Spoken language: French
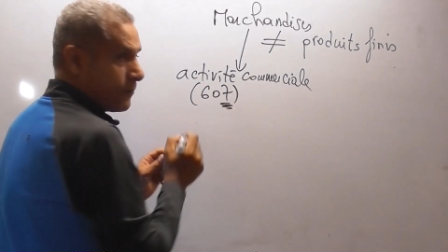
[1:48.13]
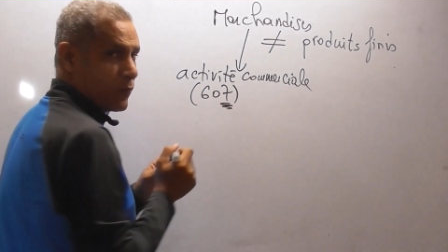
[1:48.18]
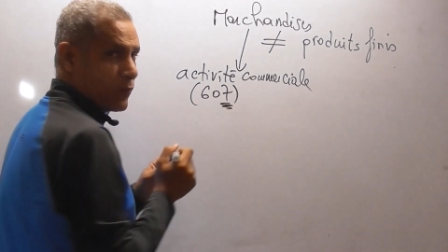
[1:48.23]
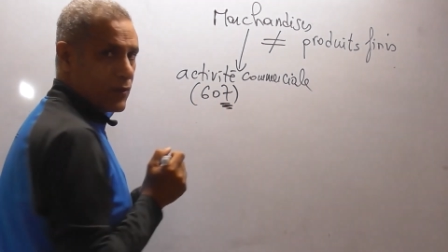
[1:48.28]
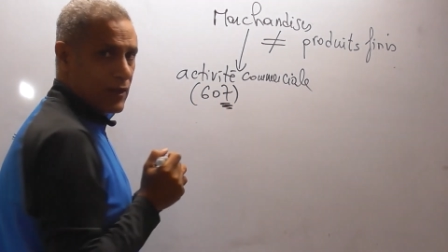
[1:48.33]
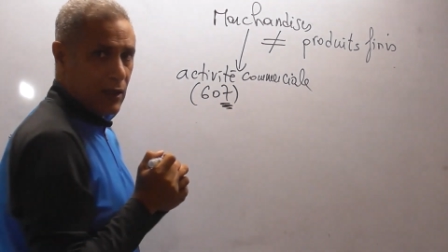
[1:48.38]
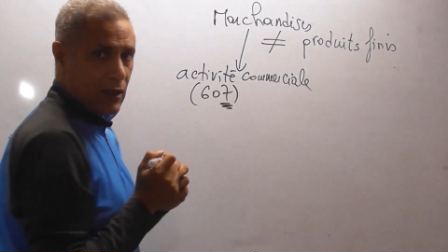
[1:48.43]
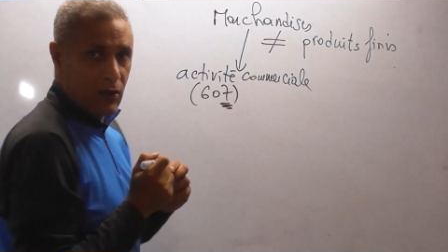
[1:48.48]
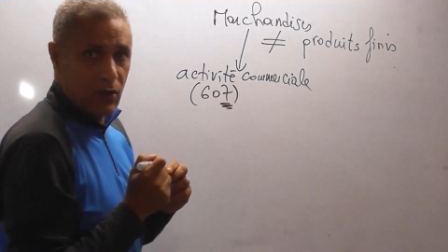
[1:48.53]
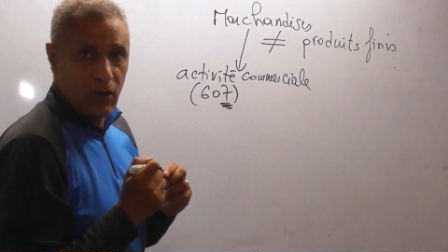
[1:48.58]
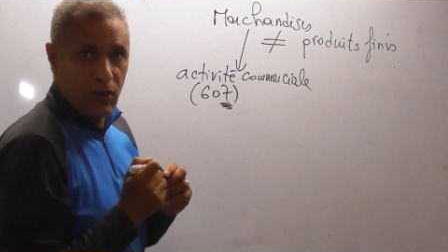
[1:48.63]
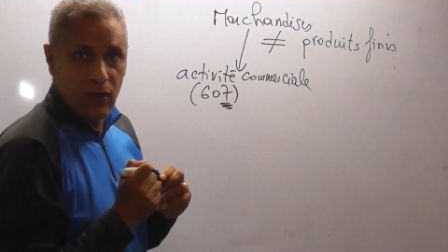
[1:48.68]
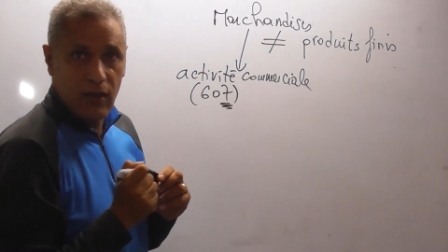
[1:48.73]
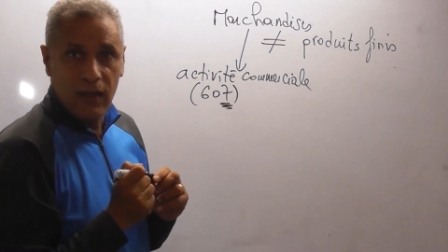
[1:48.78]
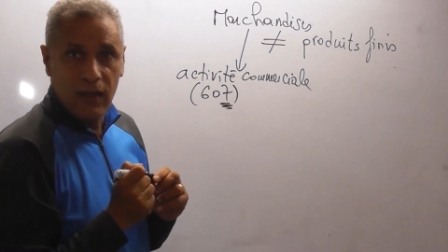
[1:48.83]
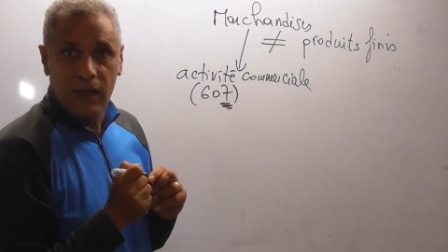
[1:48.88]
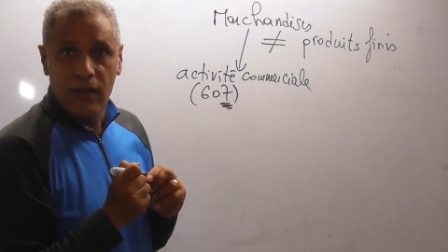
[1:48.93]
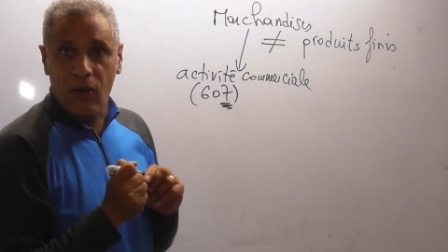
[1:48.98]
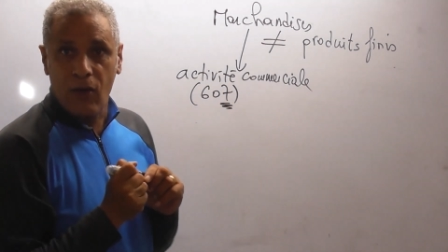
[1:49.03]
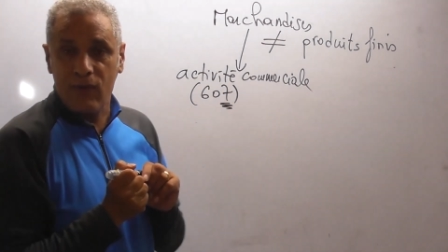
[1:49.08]
D'accord
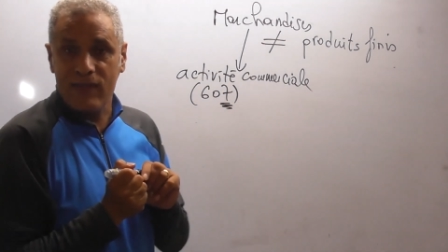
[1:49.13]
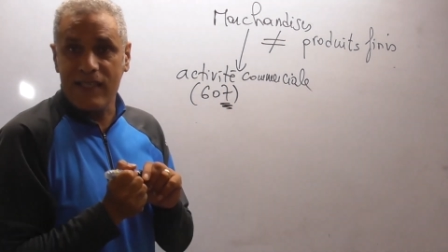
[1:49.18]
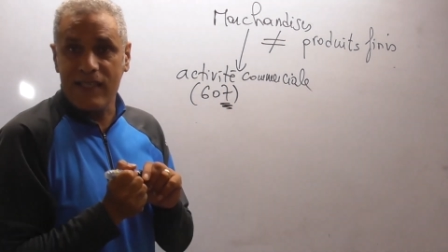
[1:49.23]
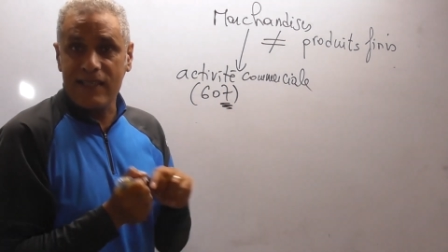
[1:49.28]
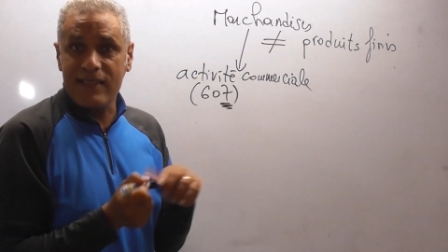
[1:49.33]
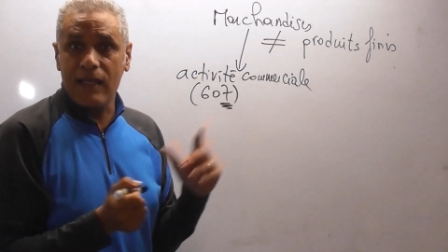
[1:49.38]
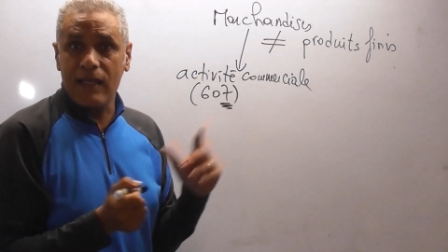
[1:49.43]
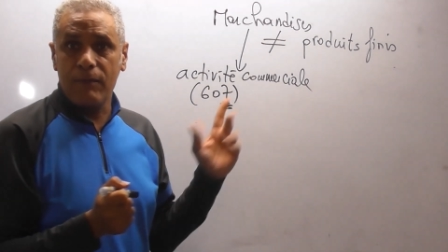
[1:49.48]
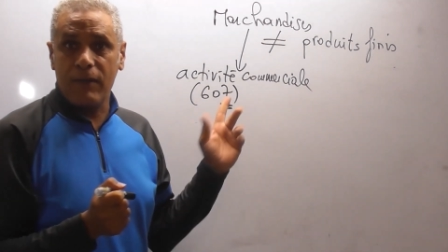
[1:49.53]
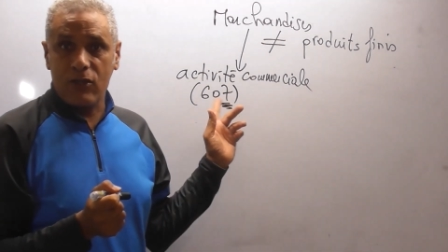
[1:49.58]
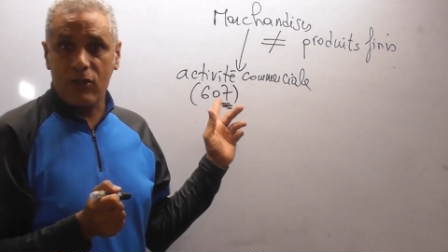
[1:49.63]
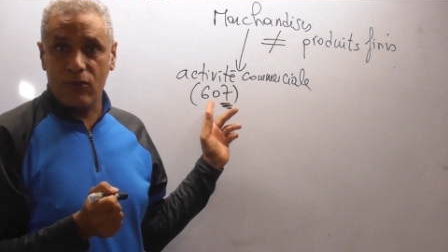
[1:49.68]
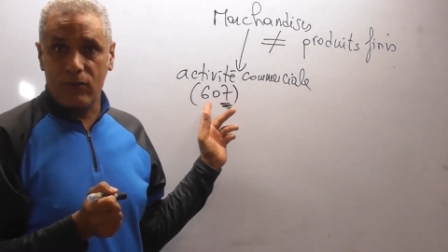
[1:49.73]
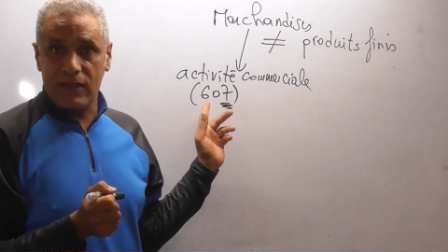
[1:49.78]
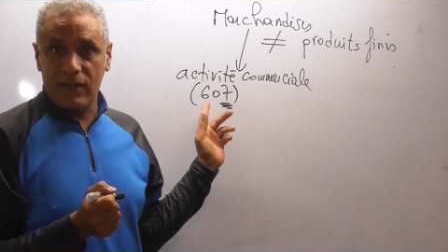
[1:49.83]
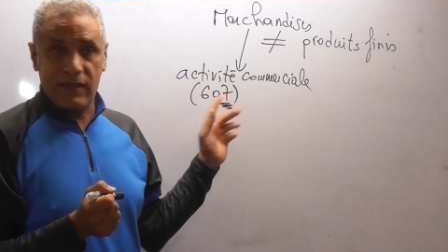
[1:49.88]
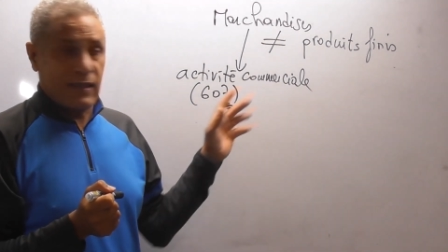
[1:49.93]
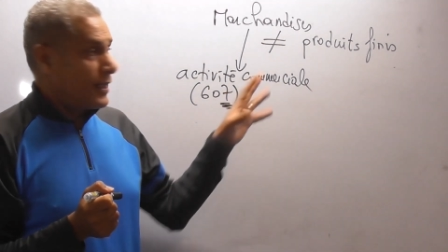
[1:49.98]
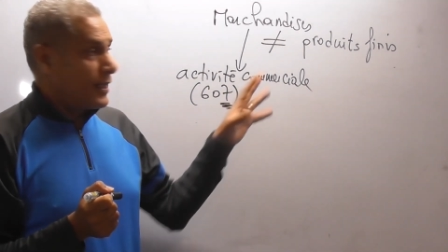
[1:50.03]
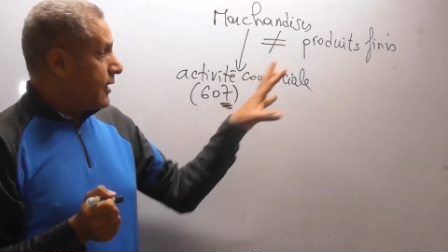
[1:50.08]
On sait que c'est une
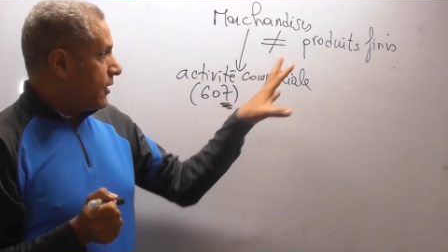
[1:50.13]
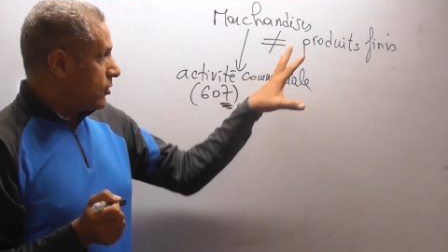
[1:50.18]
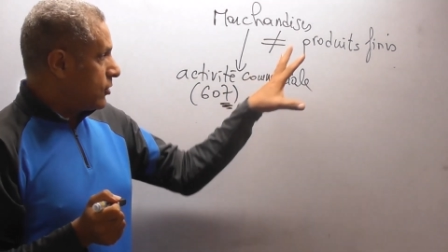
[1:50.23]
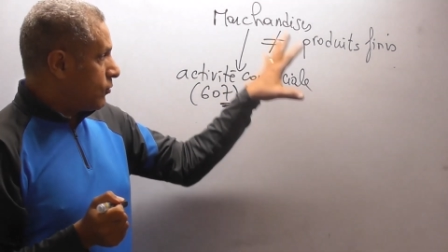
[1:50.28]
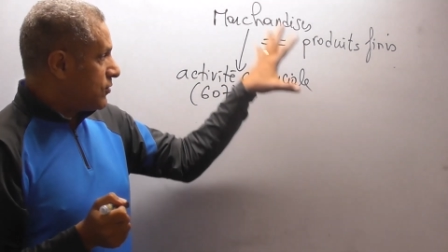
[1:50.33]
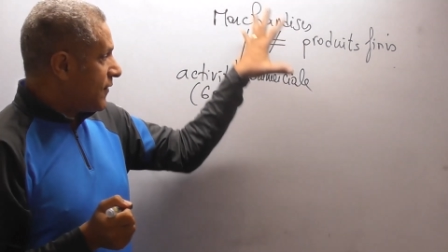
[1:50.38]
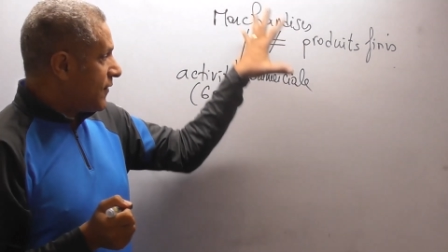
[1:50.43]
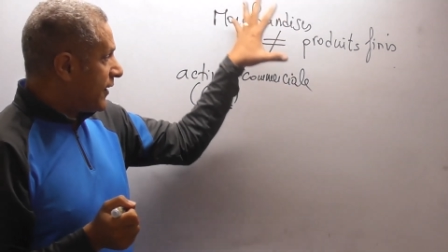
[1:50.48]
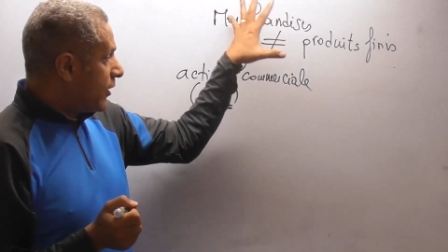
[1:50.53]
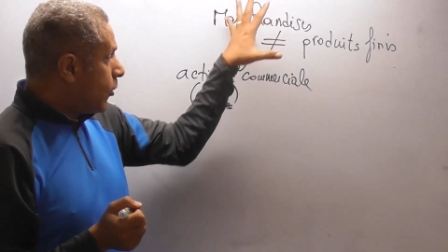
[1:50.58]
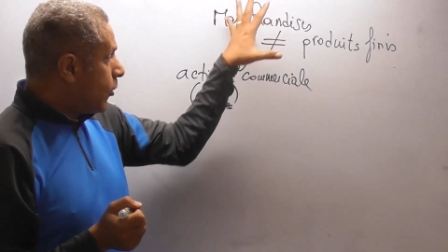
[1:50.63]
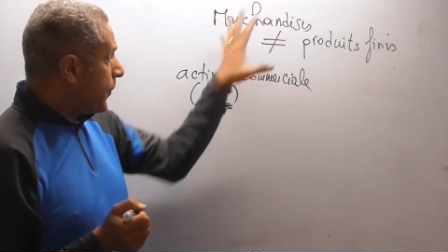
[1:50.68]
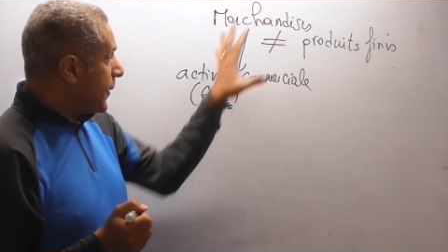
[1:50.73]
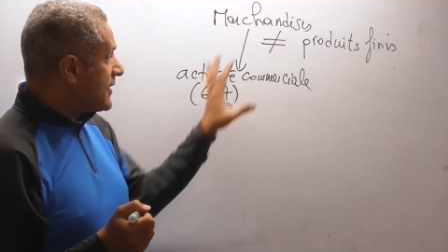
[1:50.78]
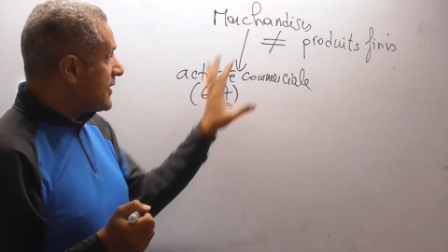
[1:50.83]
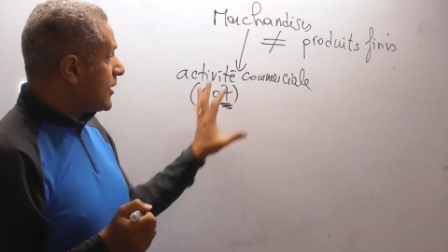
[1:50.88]
marchandise. Donc vous avez compris,